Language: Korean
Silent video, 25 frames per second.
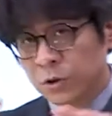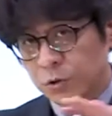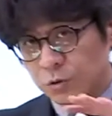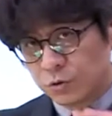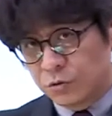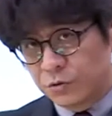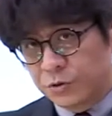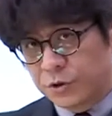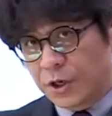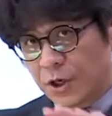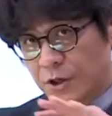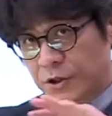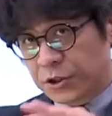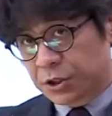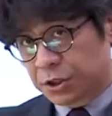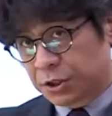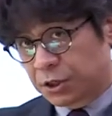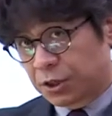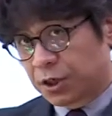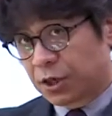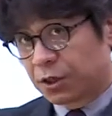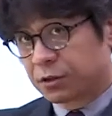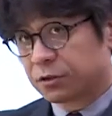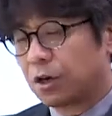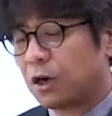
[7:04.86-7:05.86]

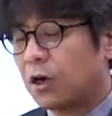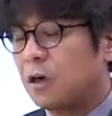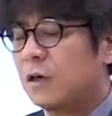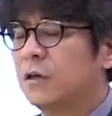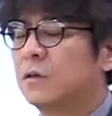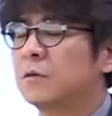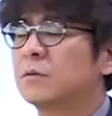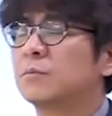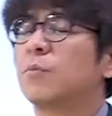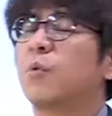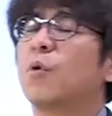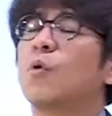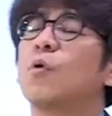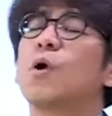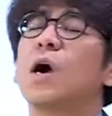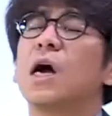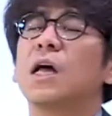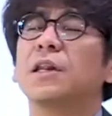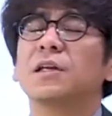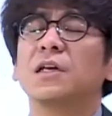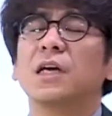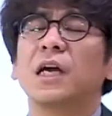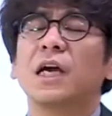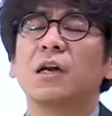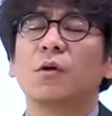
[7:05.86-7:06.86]
누적시켜서
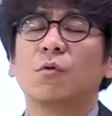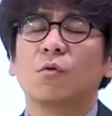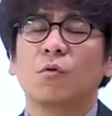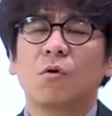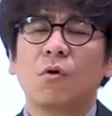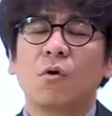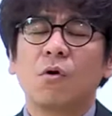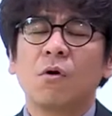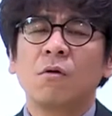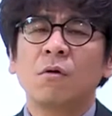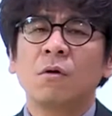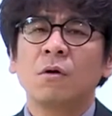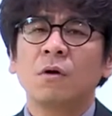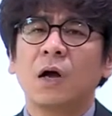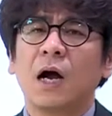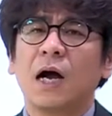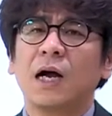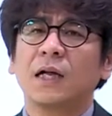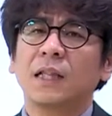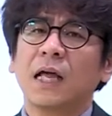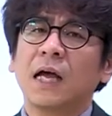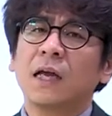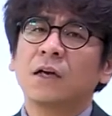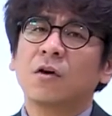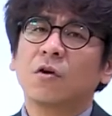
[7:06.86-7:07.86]
보관을 해놓고, 아,
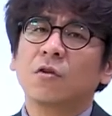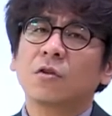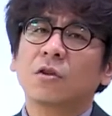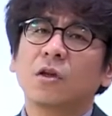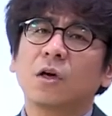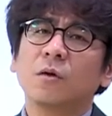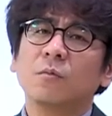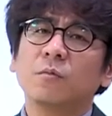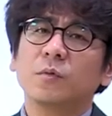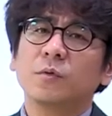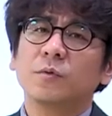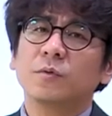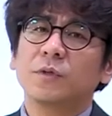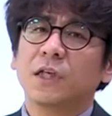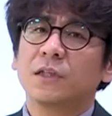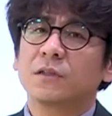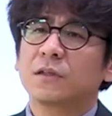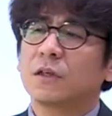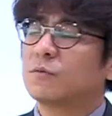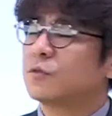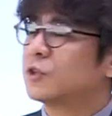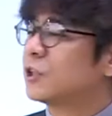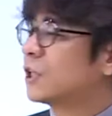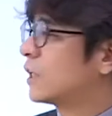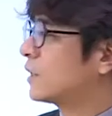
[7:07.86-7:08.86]
나는 어떤
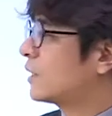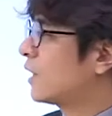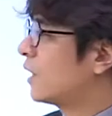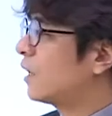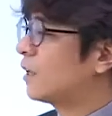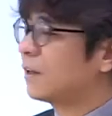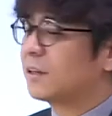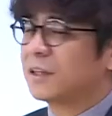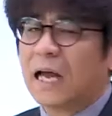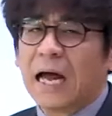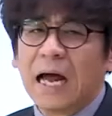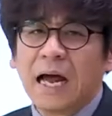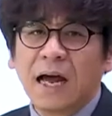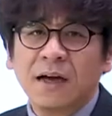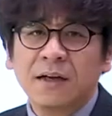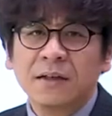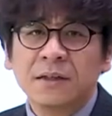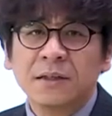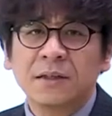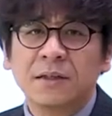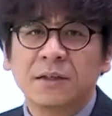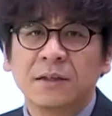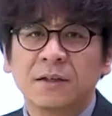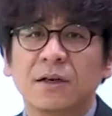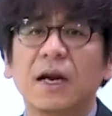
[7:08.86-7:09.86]
부분에서 문제가
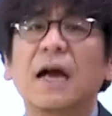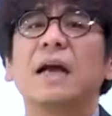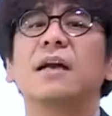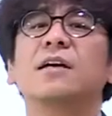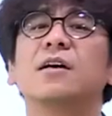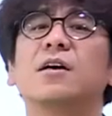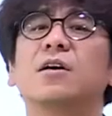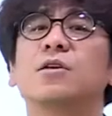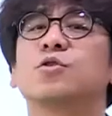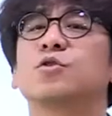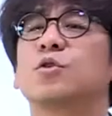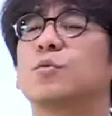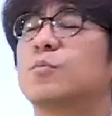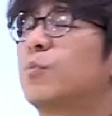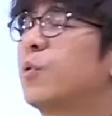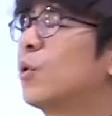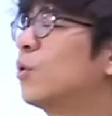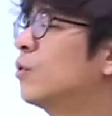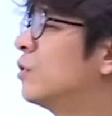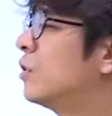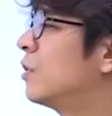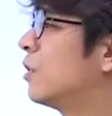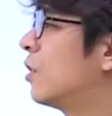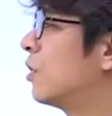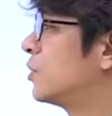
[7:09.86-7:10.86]
생겼다라는 걸 좀
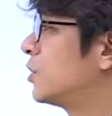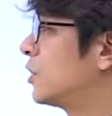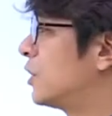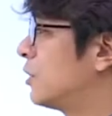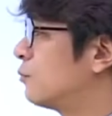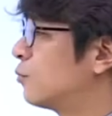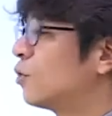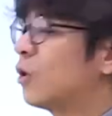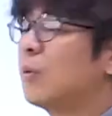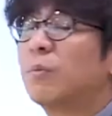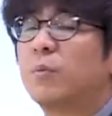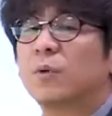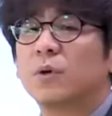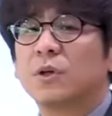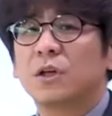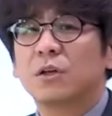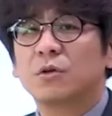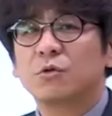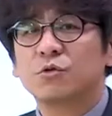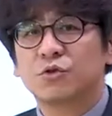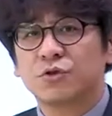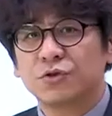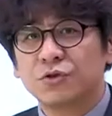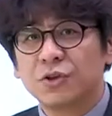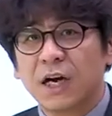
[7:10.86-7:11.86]
보는 것이 무엇보다도
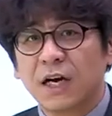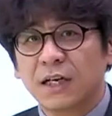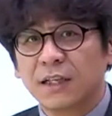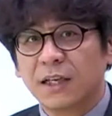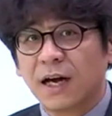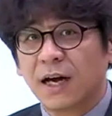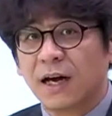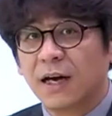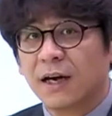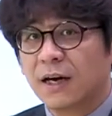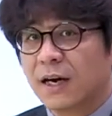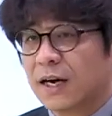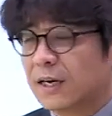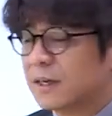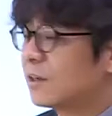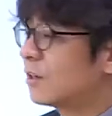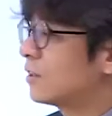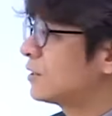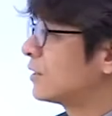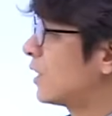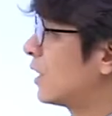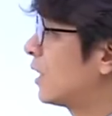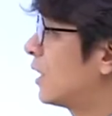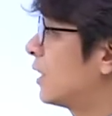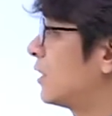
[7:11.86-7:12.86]
중요하다라는
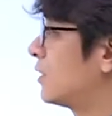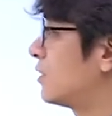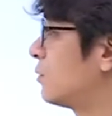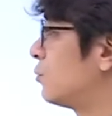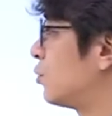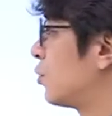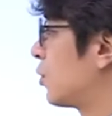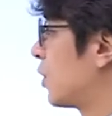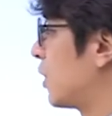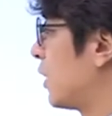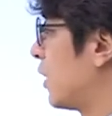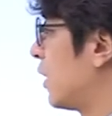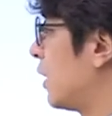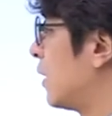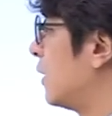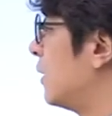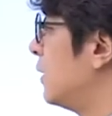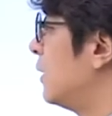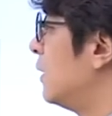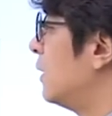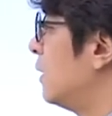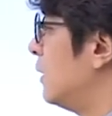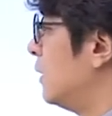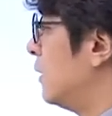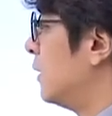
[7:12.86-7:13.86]
걸 생각을 했으면 좋겠다.
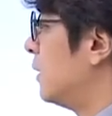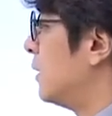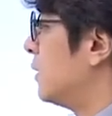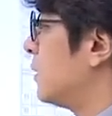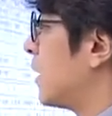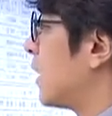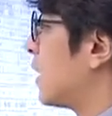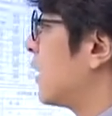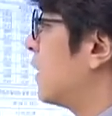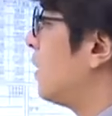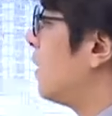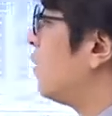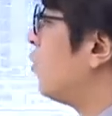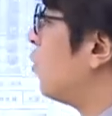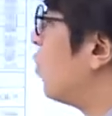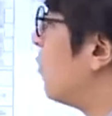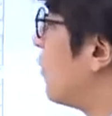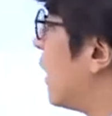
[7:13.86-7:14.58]
자, 그리고